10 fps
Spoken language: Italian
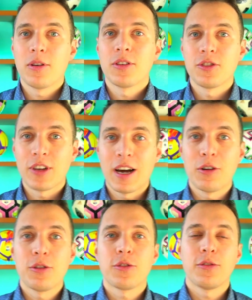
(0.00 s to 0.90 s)

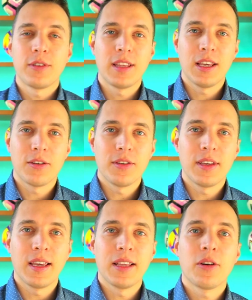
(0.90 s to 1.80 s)
Ciao, sono Federico
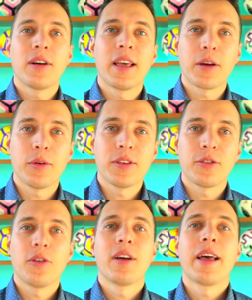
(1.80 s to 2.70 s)
Viglino e
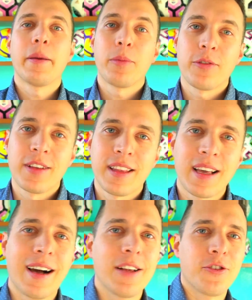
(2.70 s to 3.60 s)
questo è Pro
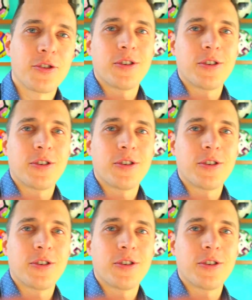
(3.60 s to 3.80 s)
Fantacalcio.